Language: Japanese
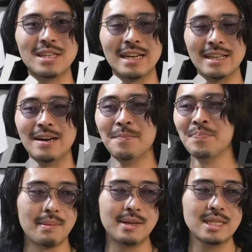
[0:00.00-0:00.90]
みたいな
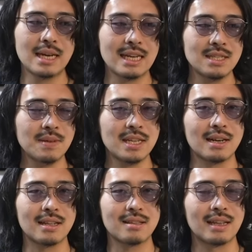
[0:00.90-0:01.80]
まあマルジェラ初めて
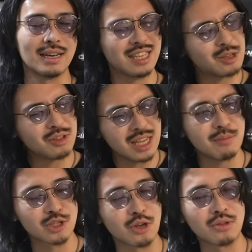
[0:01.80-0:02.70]
買った人で
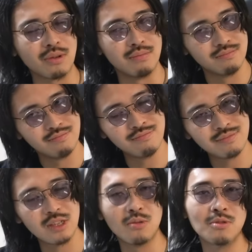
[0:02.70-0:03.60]
もちょっ
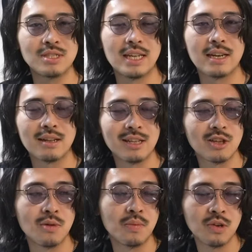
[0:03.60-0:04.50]
とって思うんじゃないかなっ
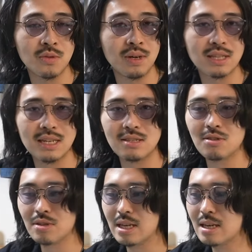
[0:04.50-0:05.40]
て思うポイントもあったりする
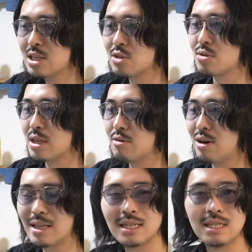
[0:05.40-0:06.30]
のでちょっとねお
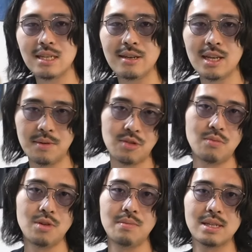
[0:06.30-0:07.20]
話ししていければと思い